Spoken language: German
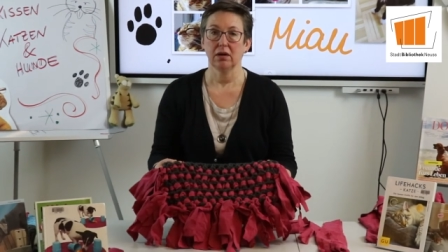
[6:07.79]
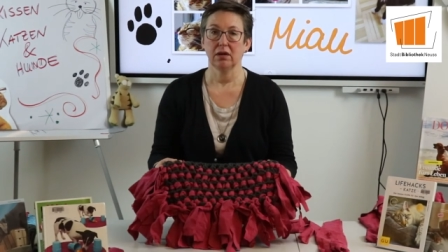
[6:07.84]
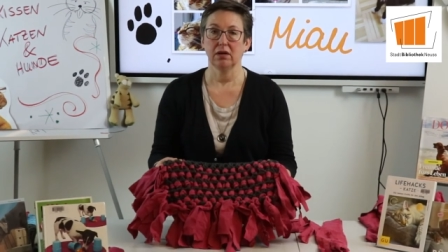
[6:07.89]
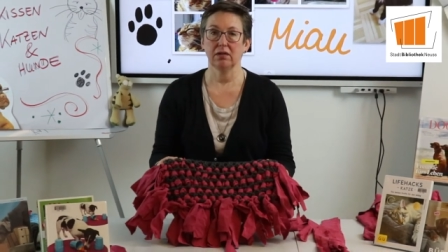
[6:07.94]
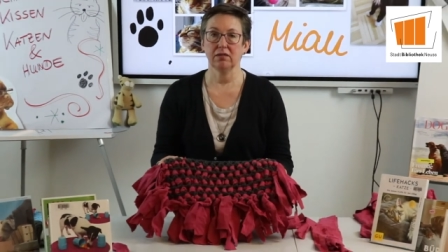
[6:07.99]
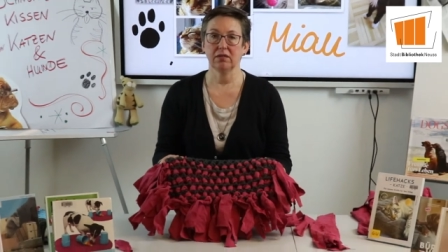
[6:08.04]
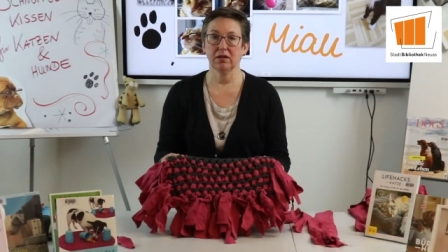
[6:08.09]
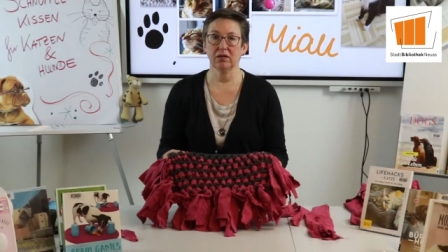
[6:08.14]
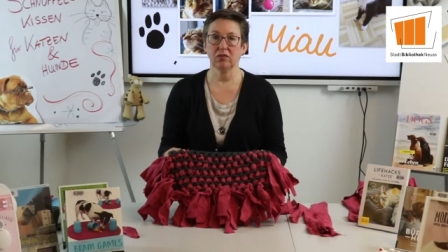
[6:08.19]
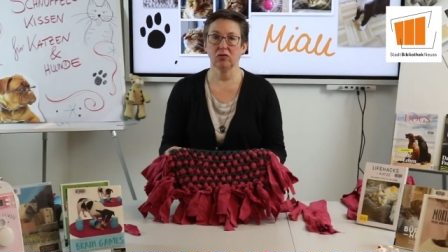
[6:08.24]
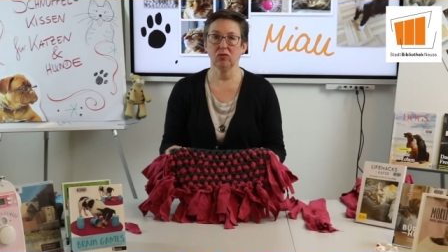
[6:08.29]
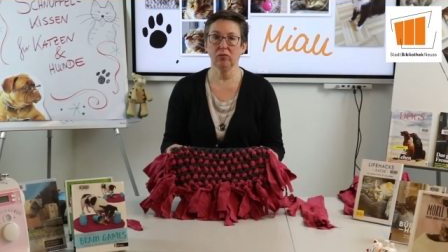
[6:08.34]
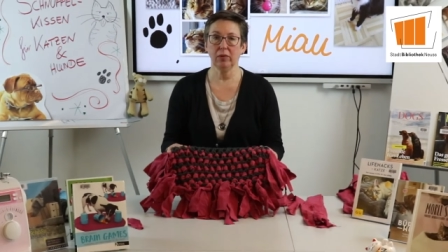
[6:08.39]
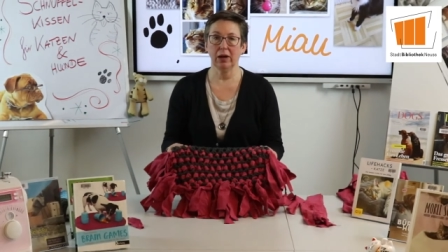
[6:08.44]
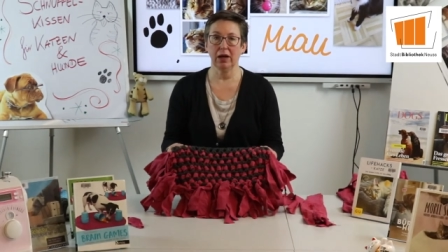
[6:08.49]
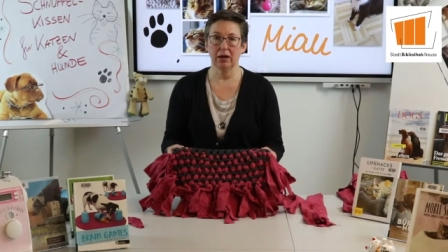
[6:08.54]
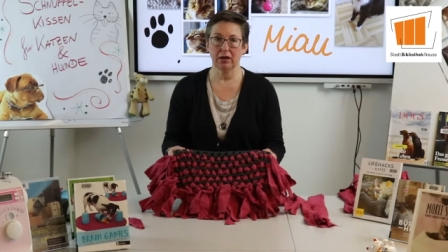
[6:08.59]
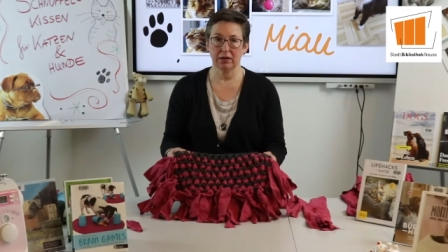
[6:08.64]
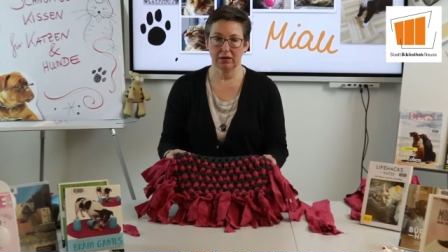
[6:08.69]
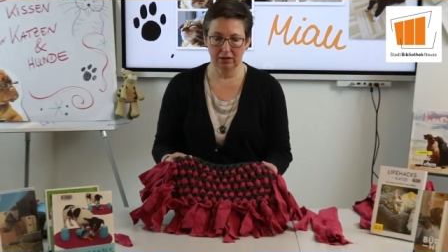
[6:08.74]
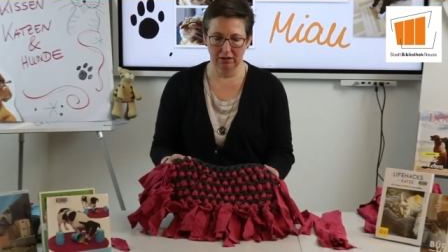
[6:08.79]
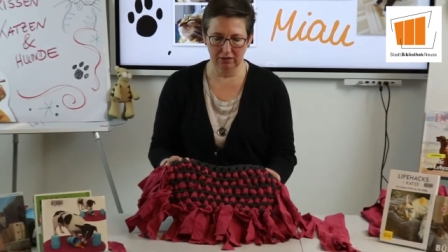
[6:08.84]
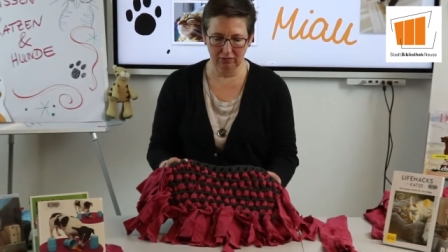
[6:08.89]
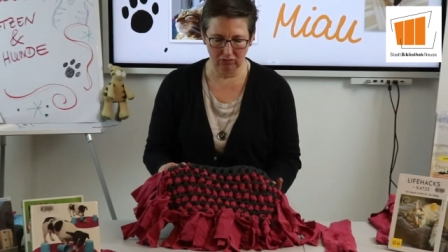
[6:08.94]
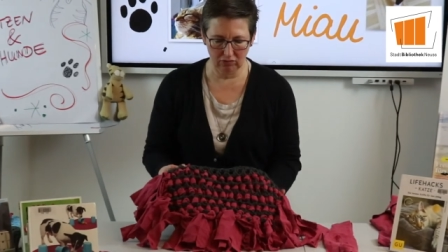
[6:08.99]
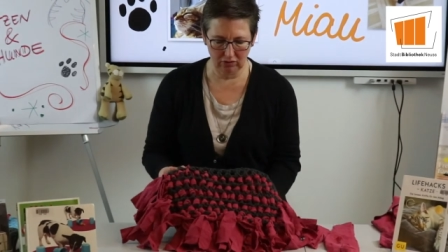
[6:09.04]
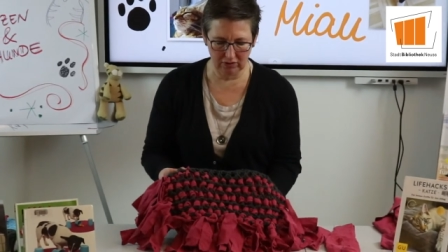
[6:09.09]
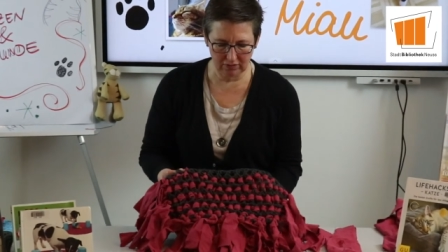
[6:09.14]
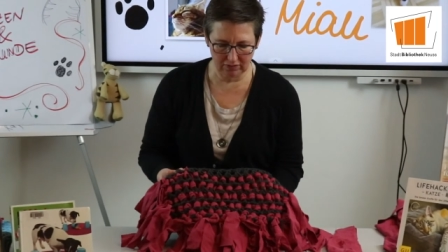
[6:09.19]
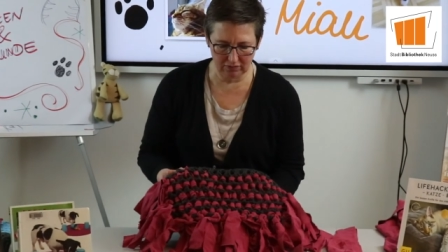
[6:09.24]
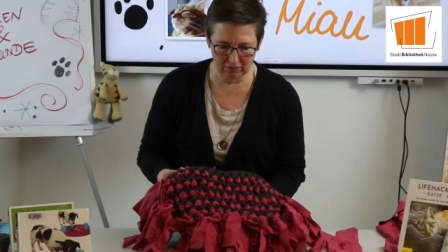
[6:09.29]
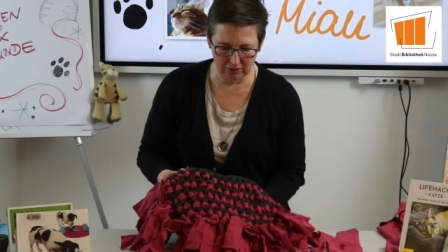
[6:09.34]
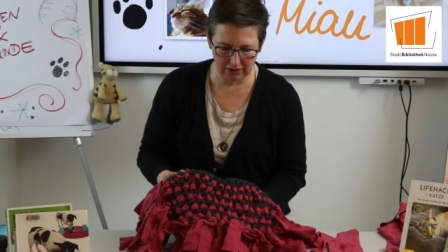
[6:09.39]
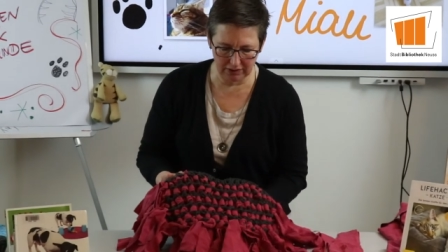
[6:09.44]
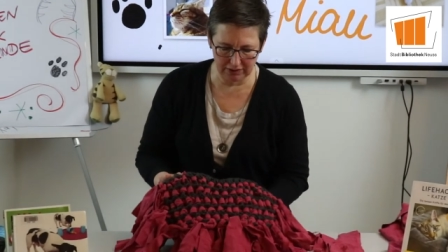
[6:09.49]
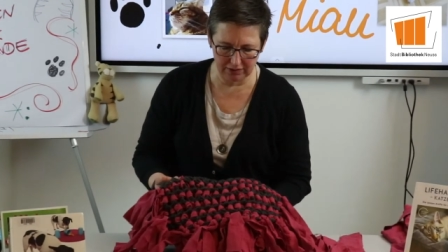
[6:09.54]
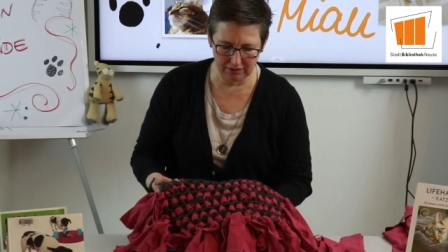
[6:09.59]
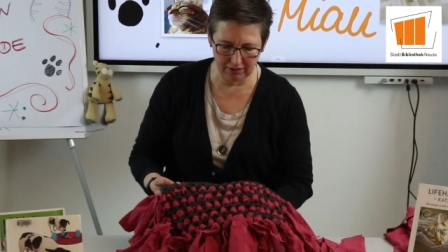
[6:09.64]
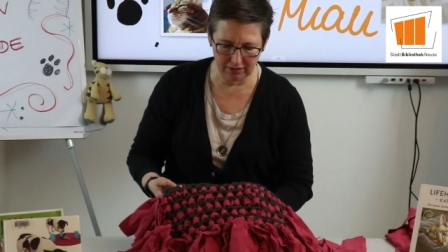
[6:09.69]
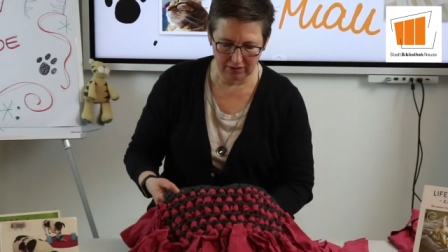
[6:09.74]
Ihr seht überall da, wo ihr so
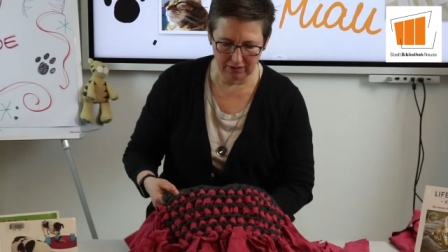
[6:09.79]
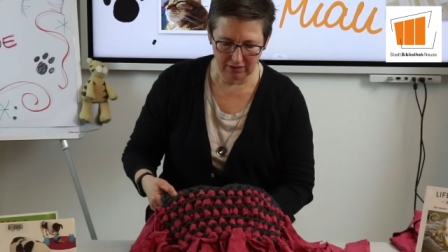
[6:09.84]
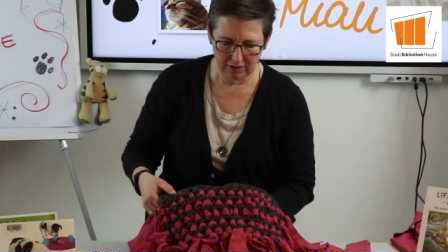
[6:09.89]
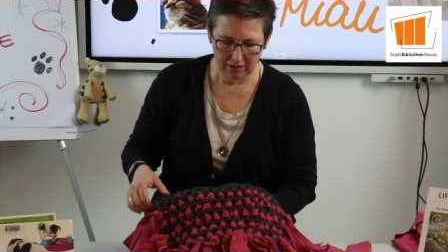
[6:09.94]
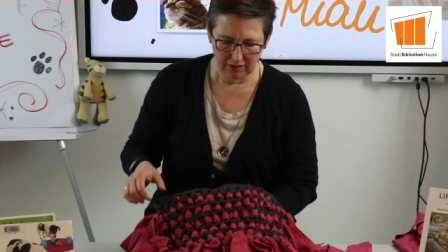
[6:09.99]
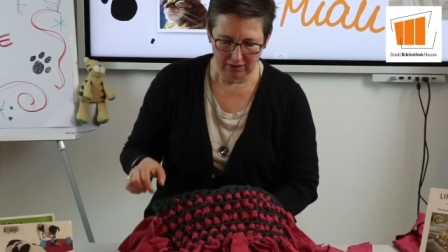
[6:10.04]
ein,